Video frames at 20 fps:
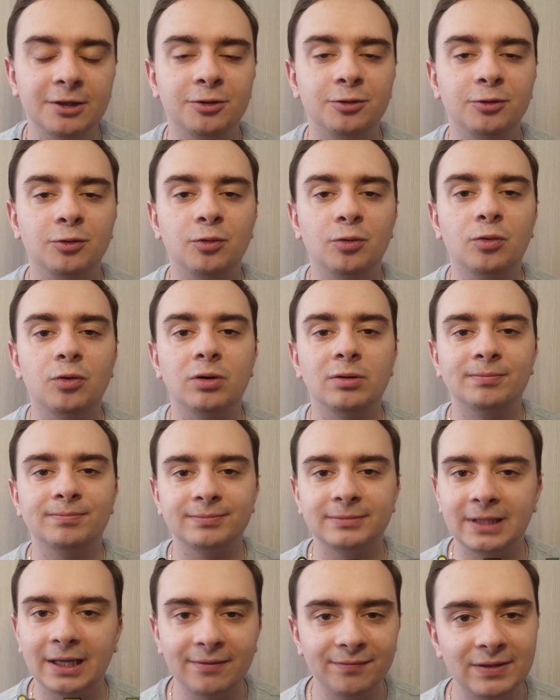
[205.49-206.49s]
но
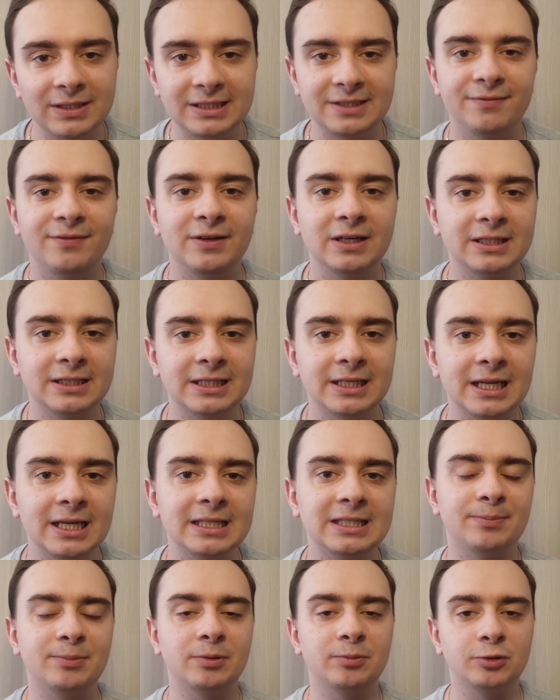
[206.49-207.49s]
там весь эффект
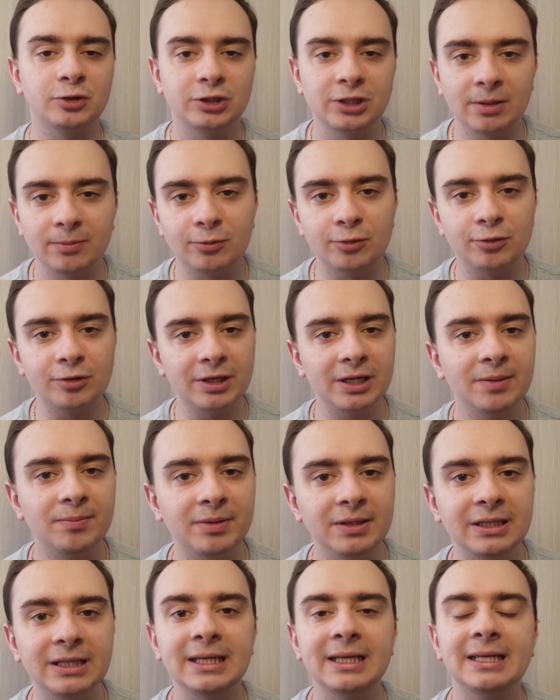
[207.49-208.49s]
теряется, потому что там другие
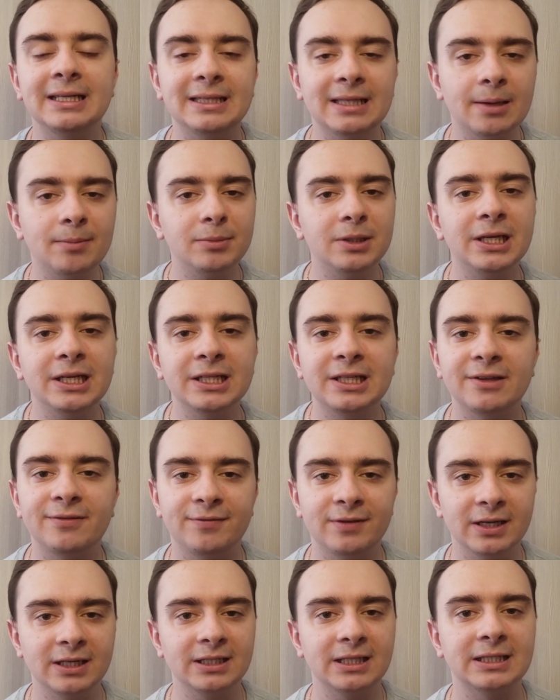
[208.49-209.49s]
биты и там нет
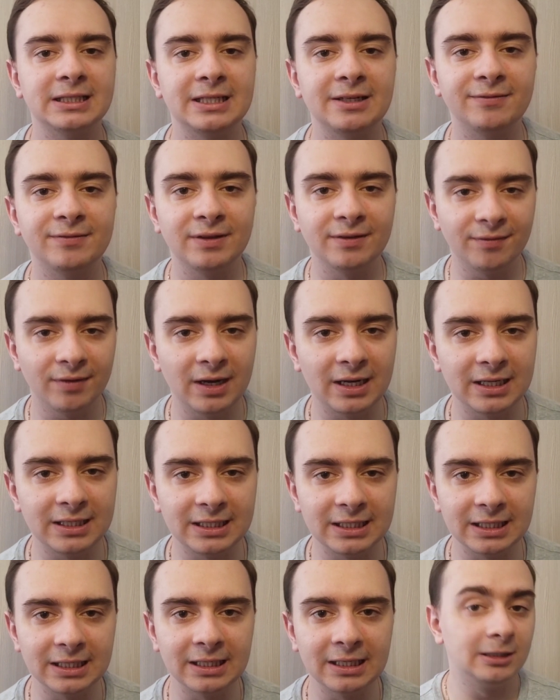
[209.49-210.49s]
эффекта соревнования.